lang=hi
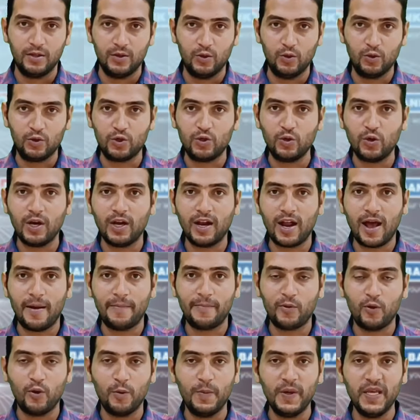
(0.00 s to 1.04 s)
दोस्तों अगर
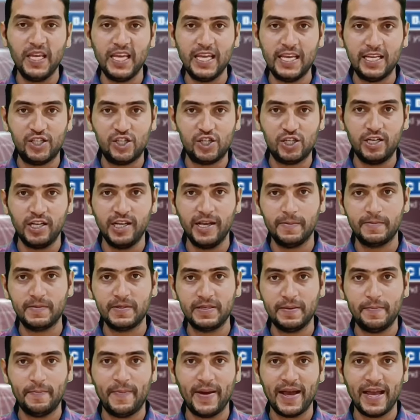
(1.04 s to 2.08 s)
आपको भी एच
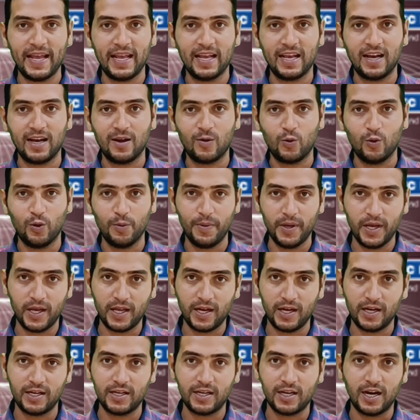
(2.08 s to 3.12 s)
बैंक का कोई भी
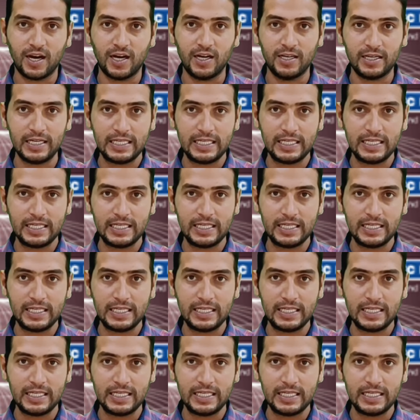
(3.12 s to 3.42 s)
क्रेडिट कार्ड